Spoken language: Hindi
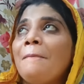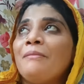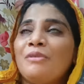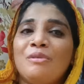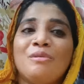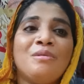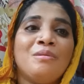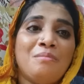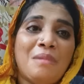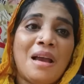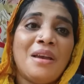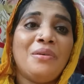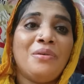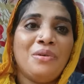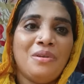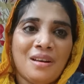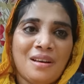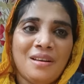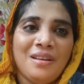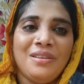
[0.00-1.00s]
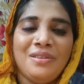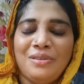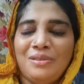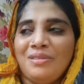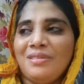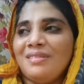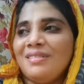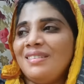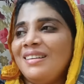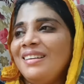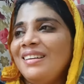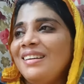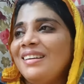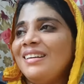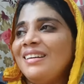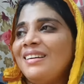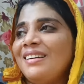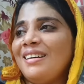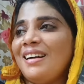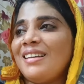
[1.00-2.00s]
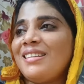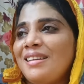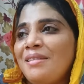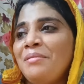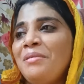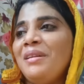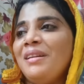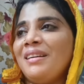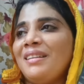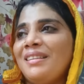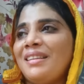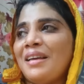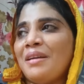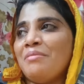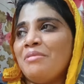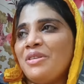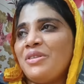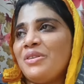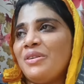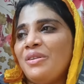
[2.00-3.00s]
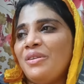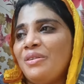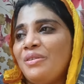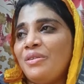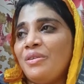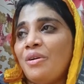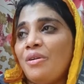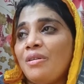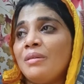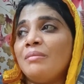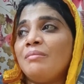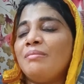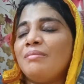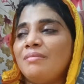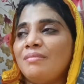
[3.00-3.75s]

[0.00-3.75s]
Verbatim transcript: तो माई को करने दो अच्छा भी लगता है बच्चे लोग को और